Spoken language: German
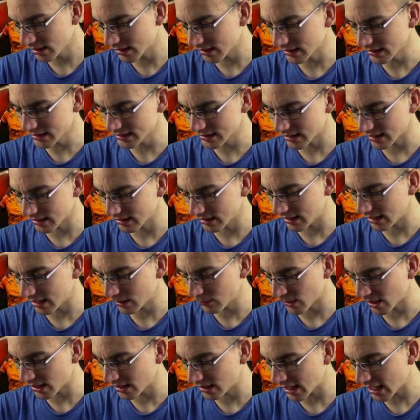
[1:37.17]
das. Dann geht
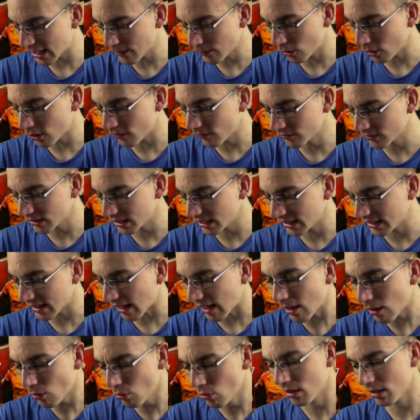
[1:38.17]
mein Neymar hoffentlich
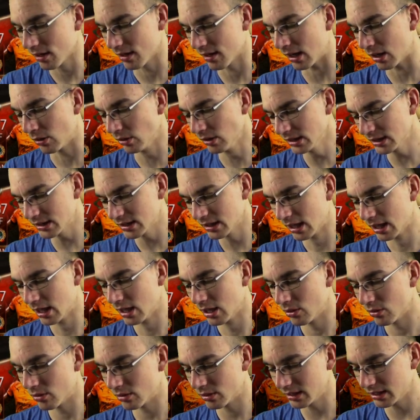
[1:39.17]
auch raus.
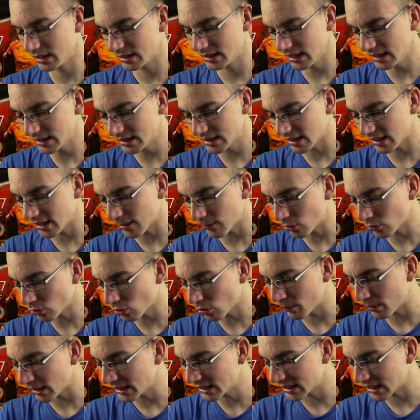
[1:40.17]
Und ihr seht ja, ich habe auch noch
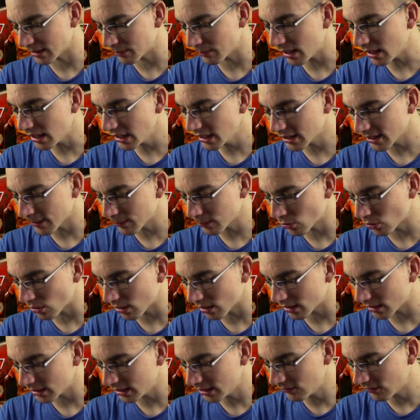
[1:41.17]
Benzema, ich habe
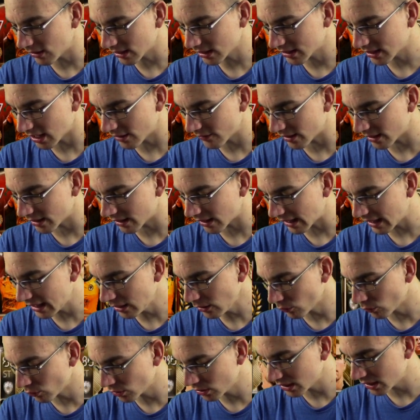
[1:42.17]
noch Ivan
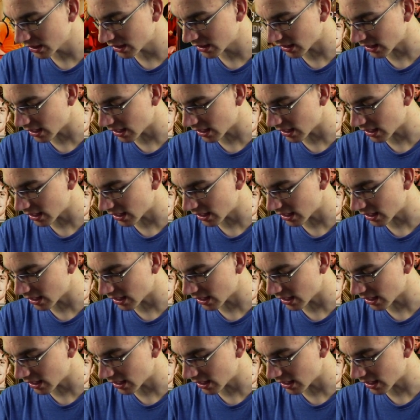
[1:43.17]
Cavaleiro und ich